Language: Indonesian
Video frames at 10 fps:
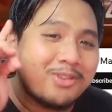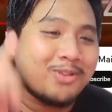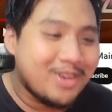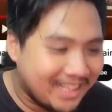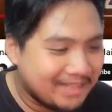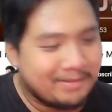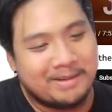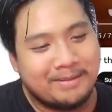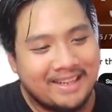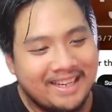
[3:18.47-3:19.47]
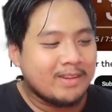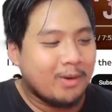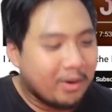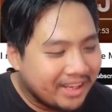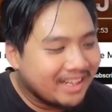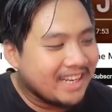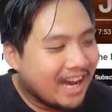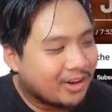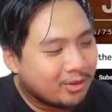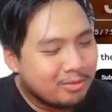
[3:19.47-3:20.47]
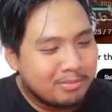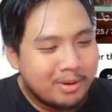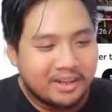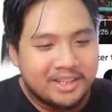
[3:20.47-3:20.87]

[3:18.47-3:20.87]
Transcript: unik teman-teman ya gokil nih Artumbo